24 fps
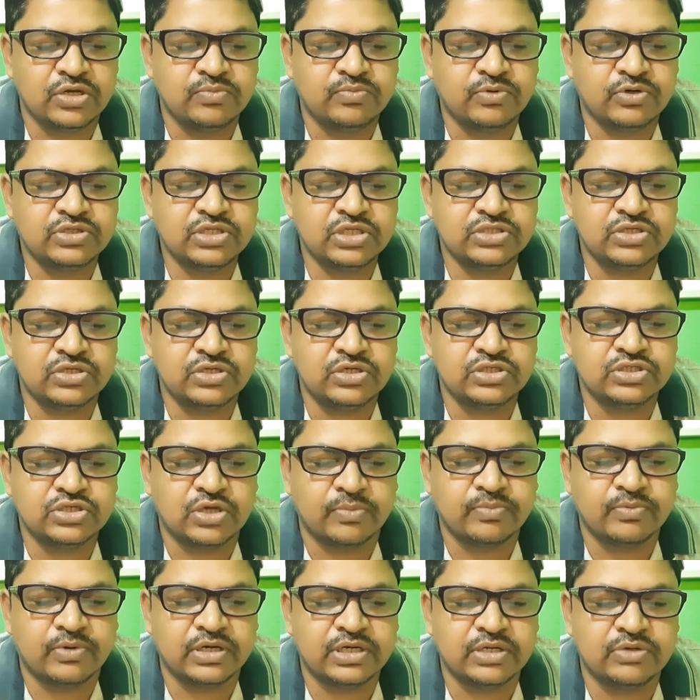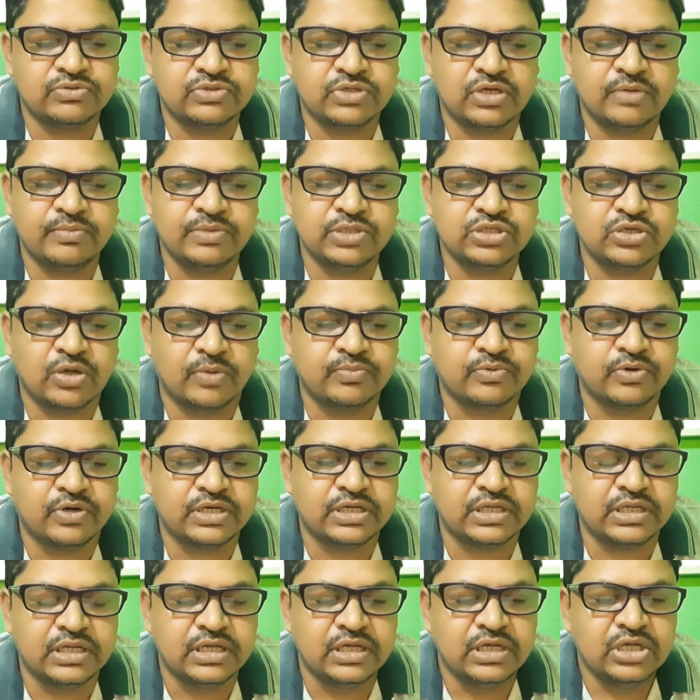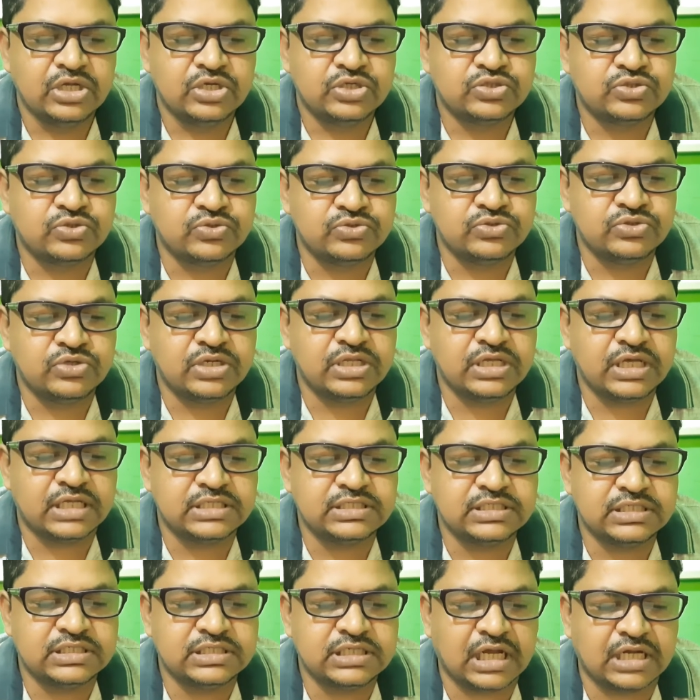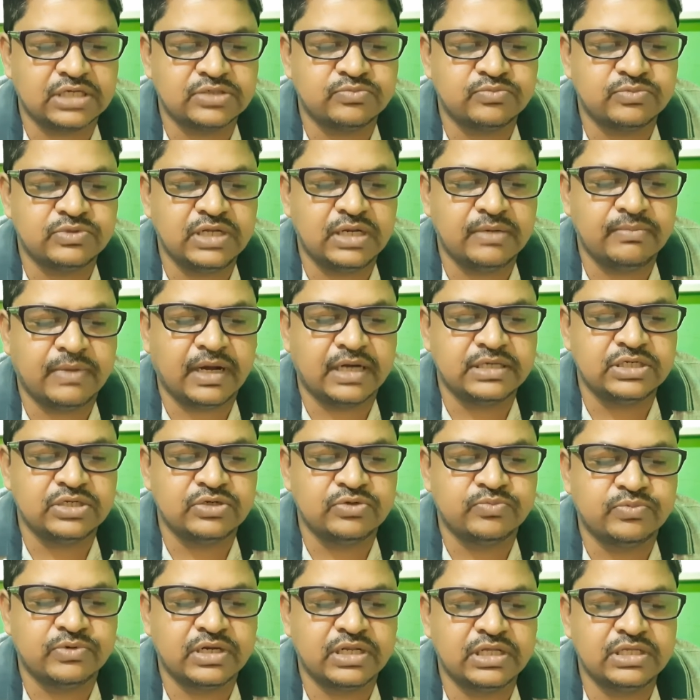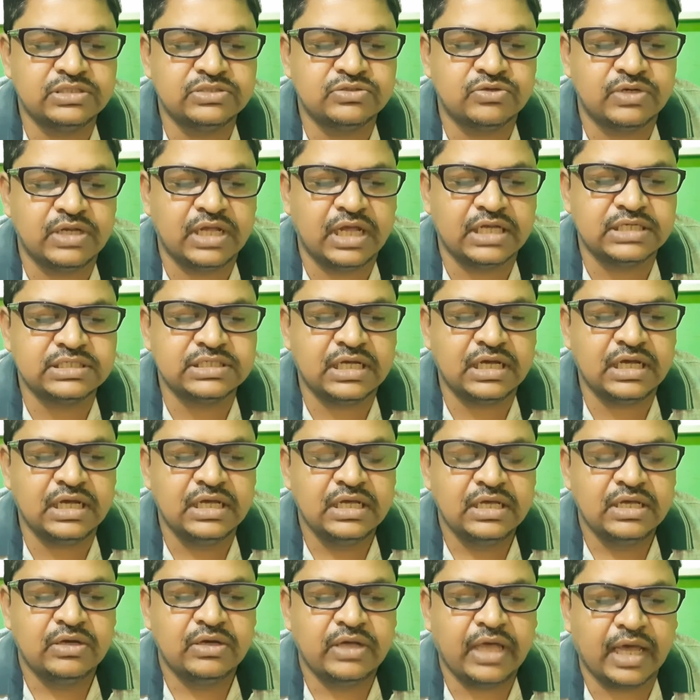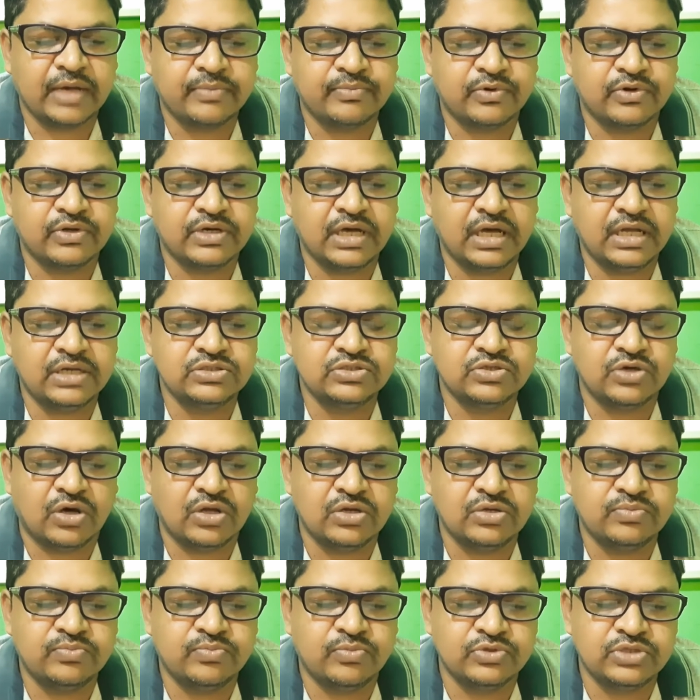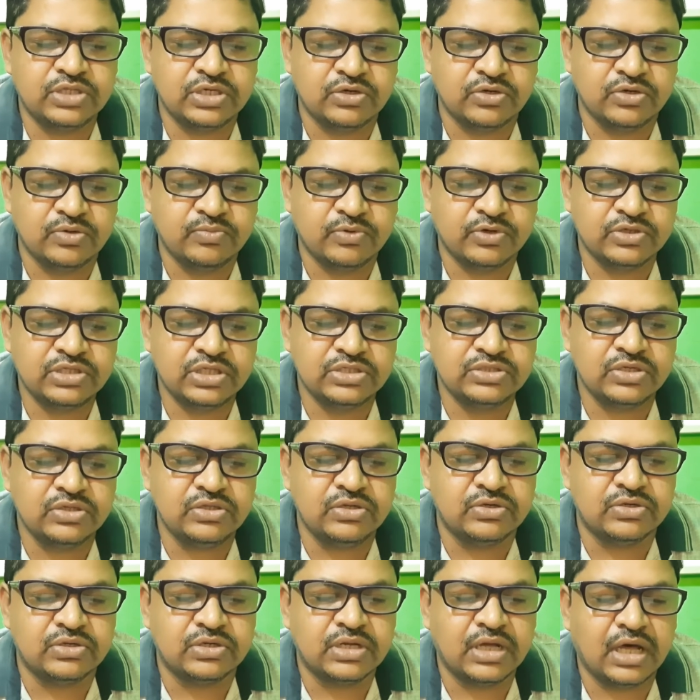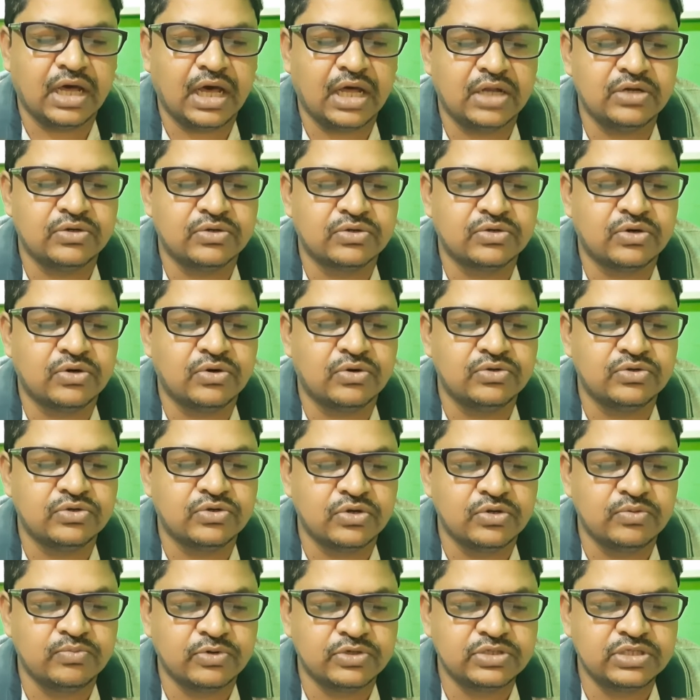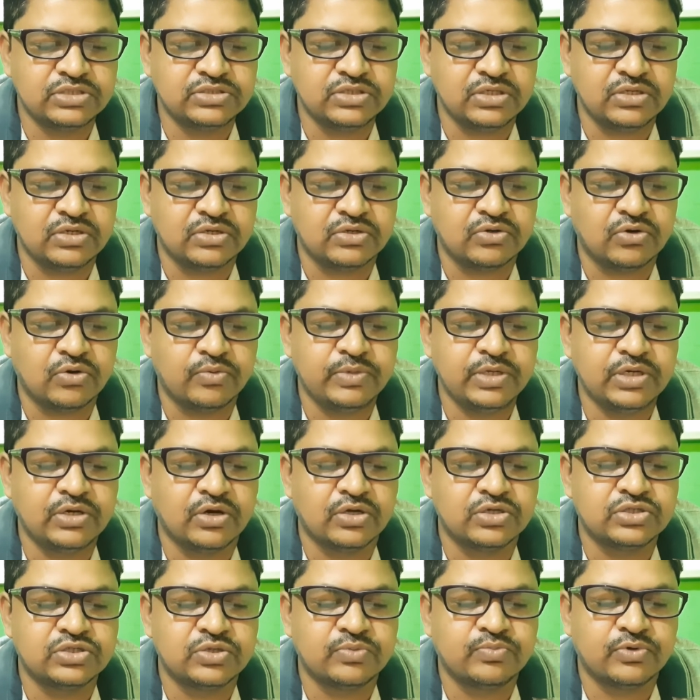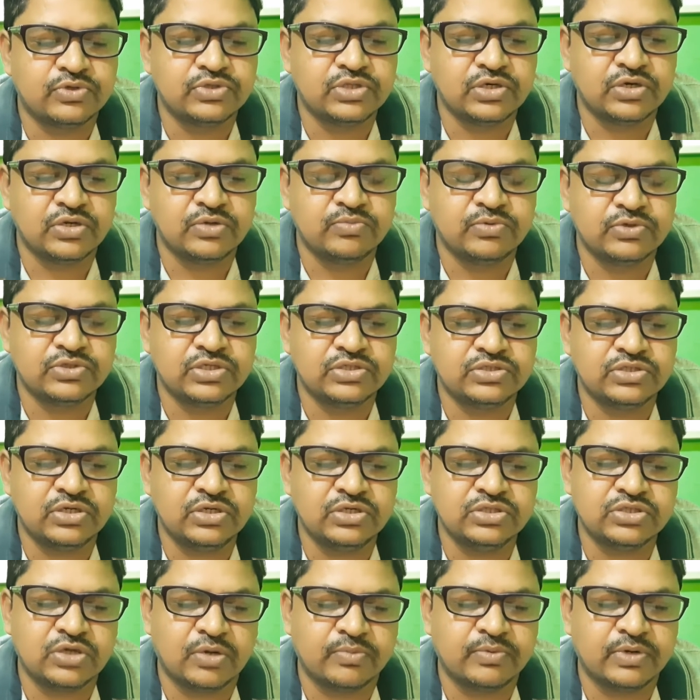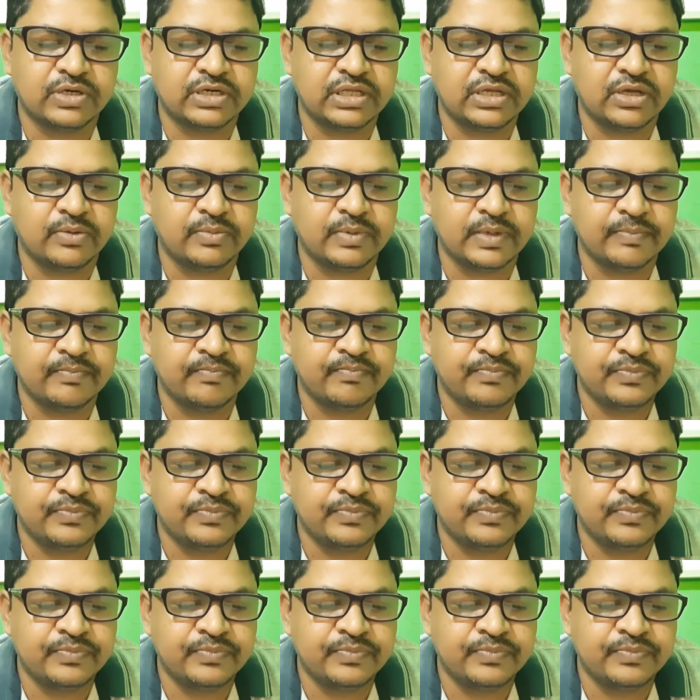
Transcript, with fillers: প্রতিচলন সব সবকটি উত্তর হবে সবকটি সুন্দরী আছে শ্বাসমূলের মাটির উপরে চলে আসা এক প্রকার জল প্রতিকূল চলন আলোক অনুকূল প্রতিচলন অভিকর্ষ প্রতিকূল প্রতিচলন সবকটি হবে